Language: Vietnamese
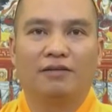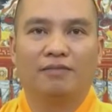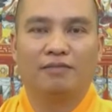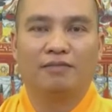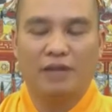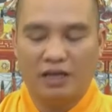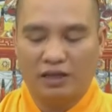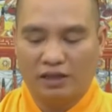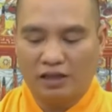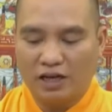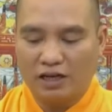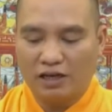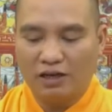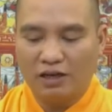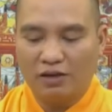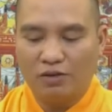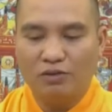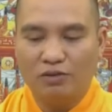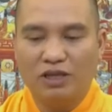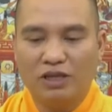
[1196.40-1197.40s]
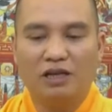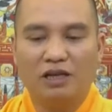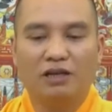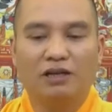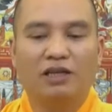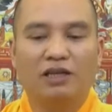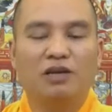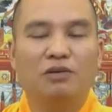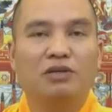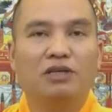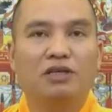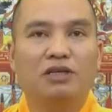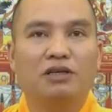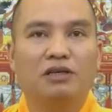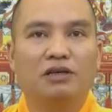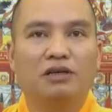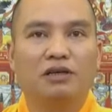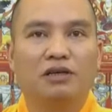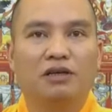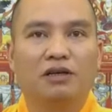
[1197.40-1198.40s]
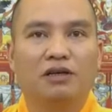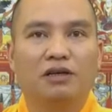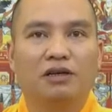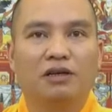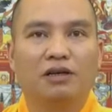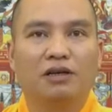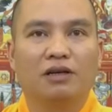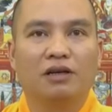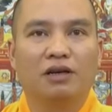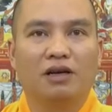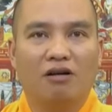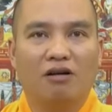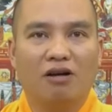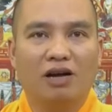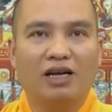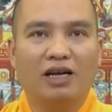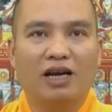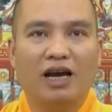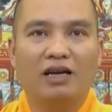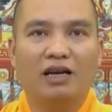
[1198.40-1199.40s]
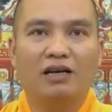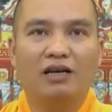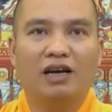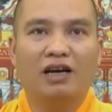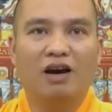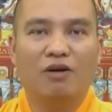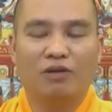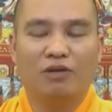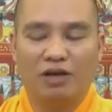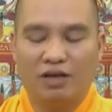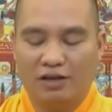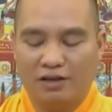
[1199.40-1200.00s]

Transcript: bệnh tật cũng dần được tiêu trừ con cái hư hỏng